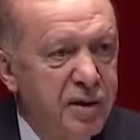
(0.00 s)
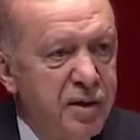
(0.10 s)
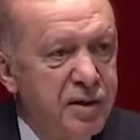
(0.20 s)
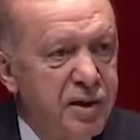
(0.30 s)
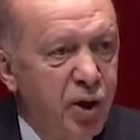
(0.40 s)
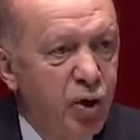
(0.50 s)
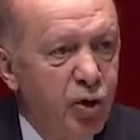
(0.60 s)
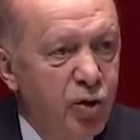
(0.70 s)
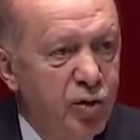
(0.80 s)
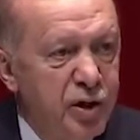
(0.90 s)
Kemal
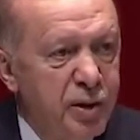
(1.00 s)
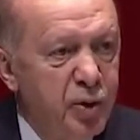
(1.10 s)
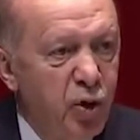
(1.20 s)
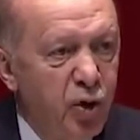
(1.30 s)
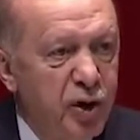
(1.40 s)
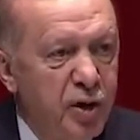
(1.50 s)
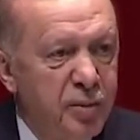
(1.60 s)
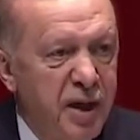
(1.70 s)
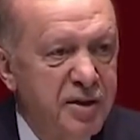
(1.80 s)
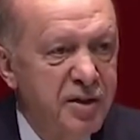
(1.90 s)
Kılıçdaroğlu 2010
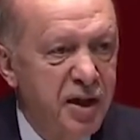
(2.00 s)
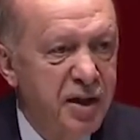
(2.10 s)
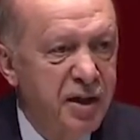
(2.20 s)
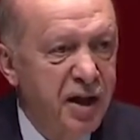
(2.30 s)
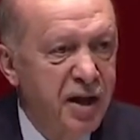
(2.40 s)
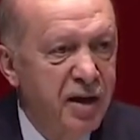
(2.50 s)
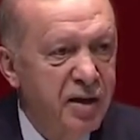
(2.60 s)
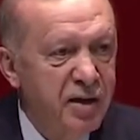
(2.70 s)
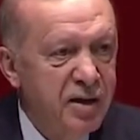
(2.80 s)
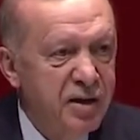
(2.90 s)
yılı Mayıs
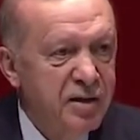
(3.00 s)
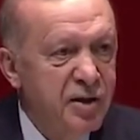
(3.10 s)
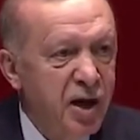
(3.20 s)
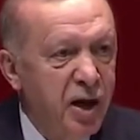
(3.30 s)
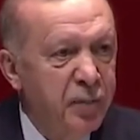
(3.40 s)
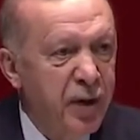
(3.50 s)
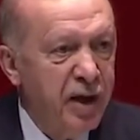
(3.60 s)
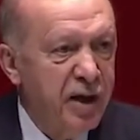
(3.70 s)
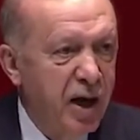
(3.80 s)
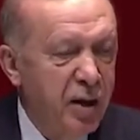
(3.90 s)
ayında
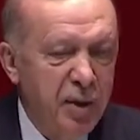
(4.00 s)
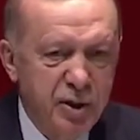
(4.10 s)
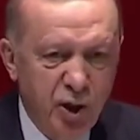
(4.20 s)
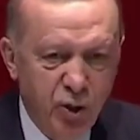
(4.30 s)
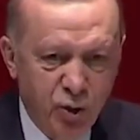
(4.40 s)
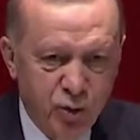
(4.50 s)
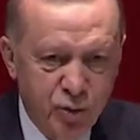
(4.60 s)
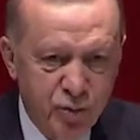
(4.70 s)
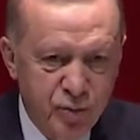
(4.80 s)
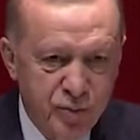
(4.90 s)
CHP'ye genel başkan
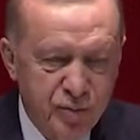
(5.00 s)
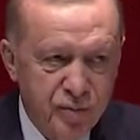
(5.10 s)
oldu.